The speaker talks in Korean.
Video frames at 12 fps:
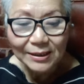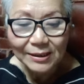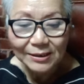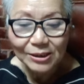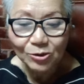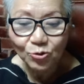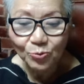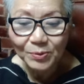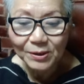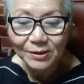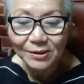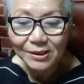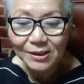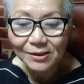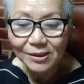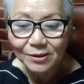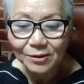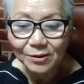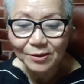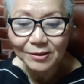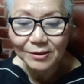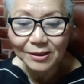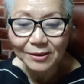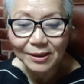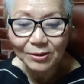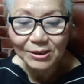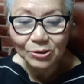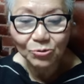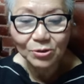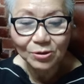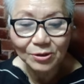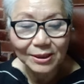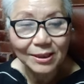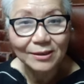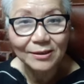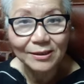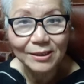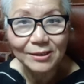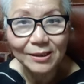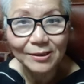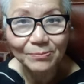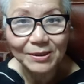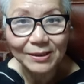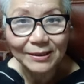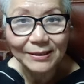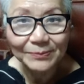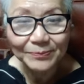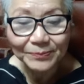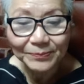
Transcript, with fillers: 에, 신축비 7천억 전액 지원이라는 기사입니다.